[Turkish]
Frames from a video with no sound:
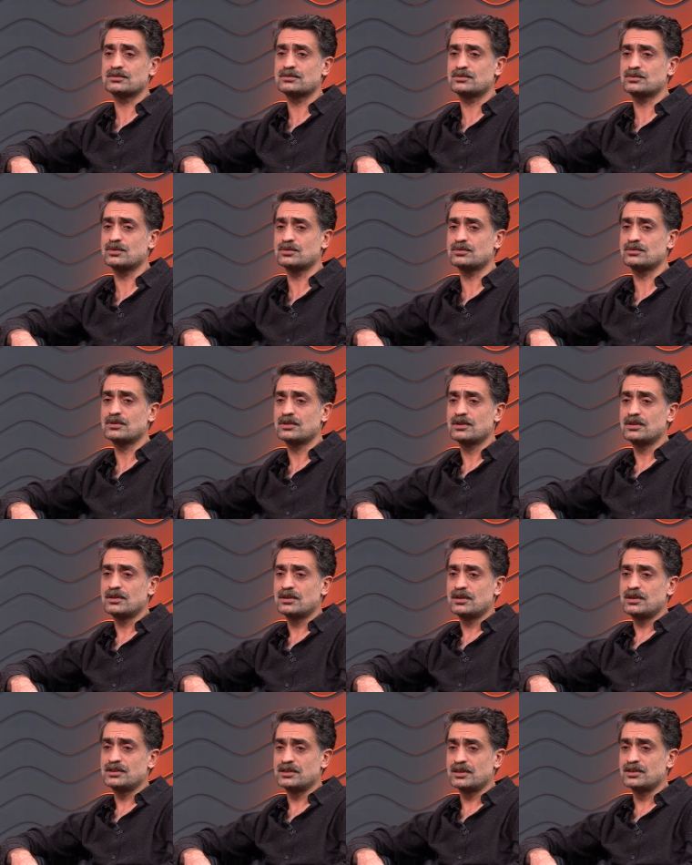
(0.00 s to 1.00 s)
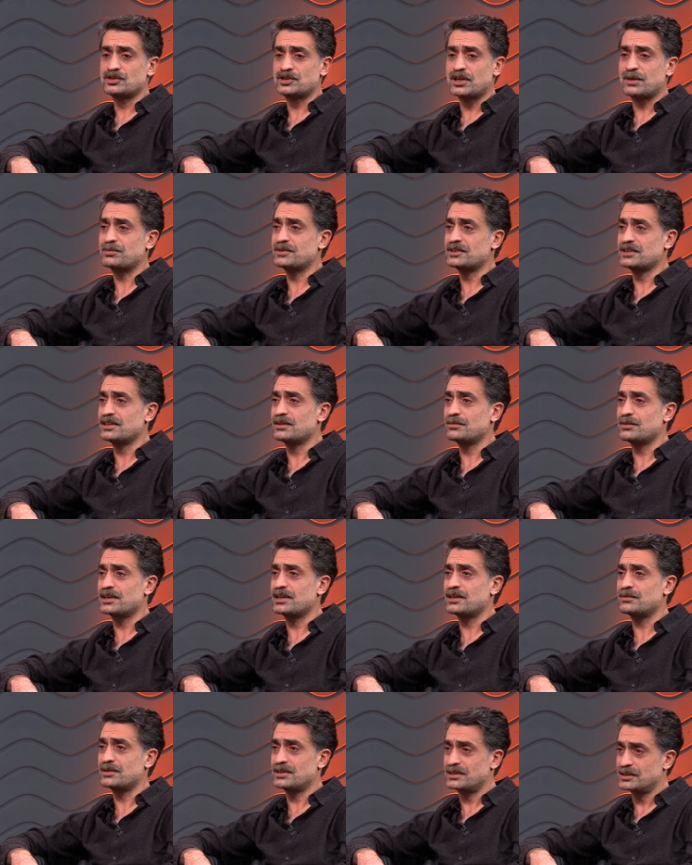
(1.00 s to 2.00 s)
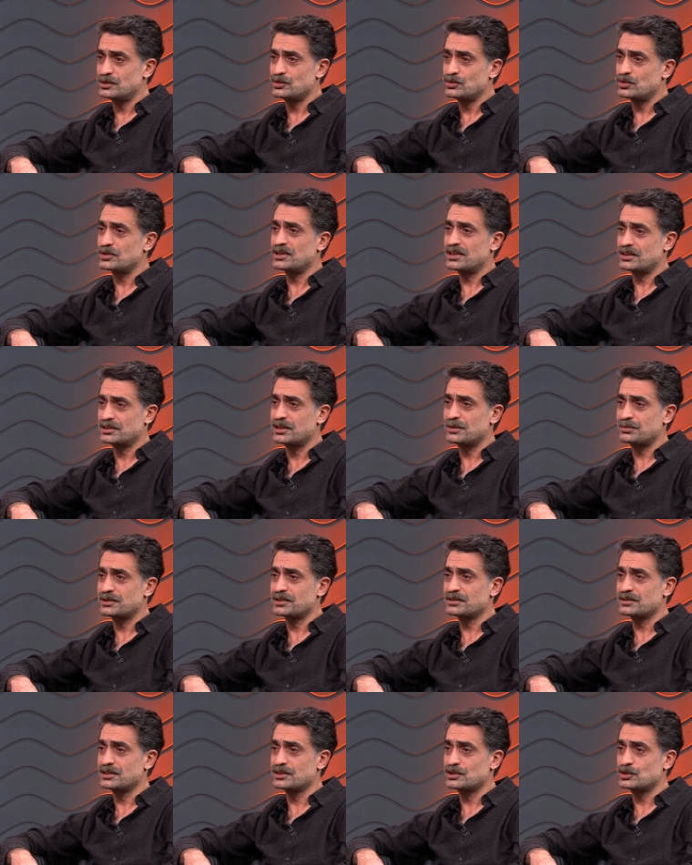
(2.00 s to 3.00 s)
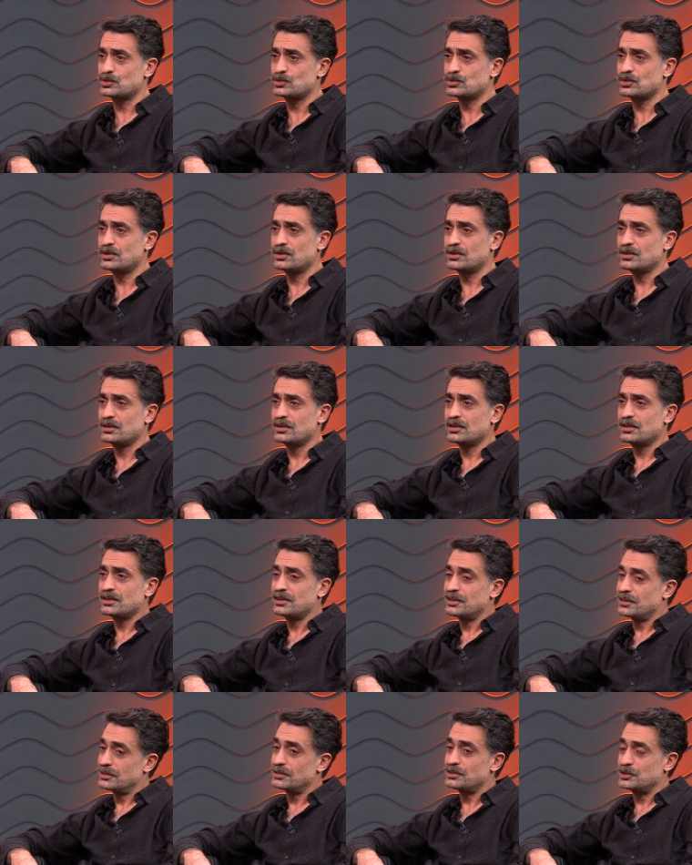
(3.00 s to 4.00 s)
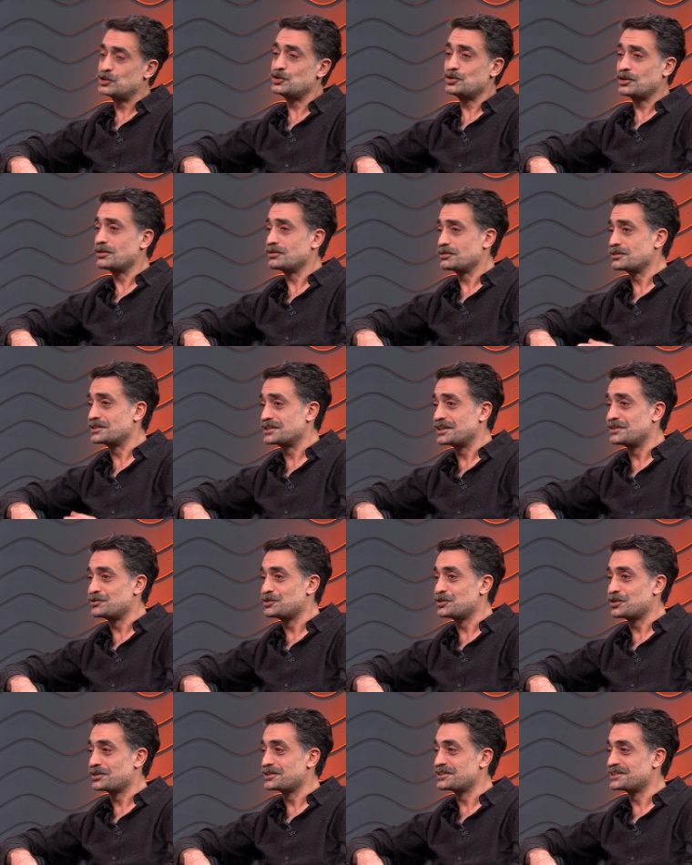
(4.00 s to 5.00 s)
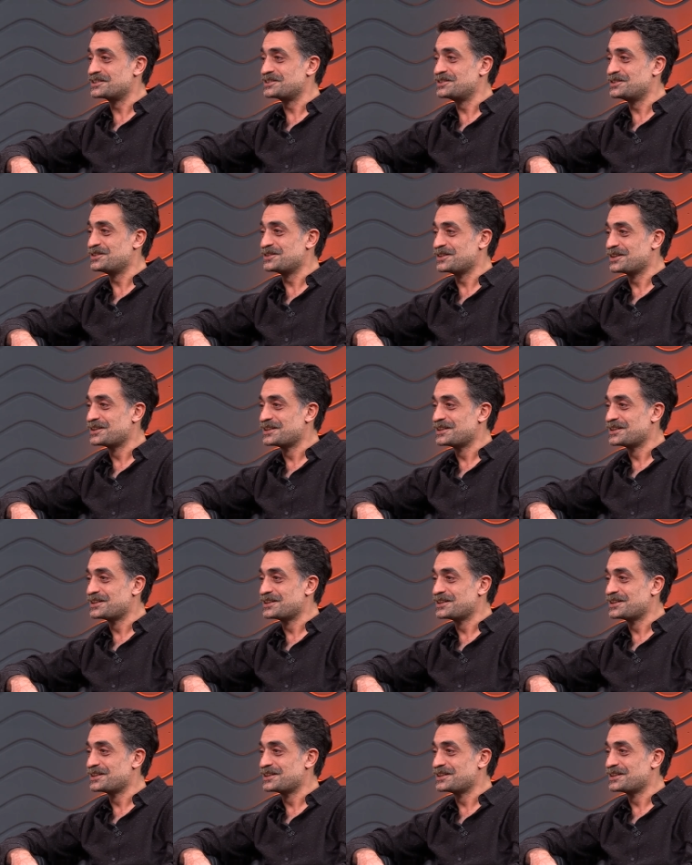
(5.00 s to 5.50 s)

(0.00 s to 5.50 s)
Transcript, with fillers: son Yalı Çapkını ile beraber izliyor. Yalı Çapkını da izliyor. İzliyor. Seviyor. izliyor